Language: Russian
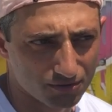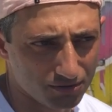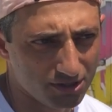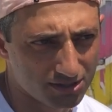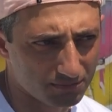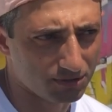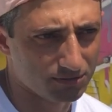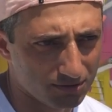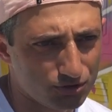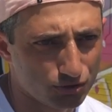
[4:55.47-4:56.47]
но есть там
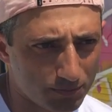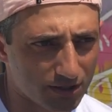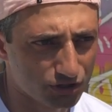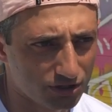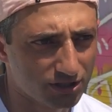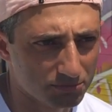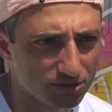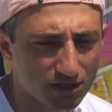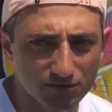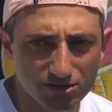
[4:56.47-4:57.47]
еще пара человек мне
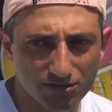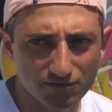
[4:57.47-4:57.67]
нравится.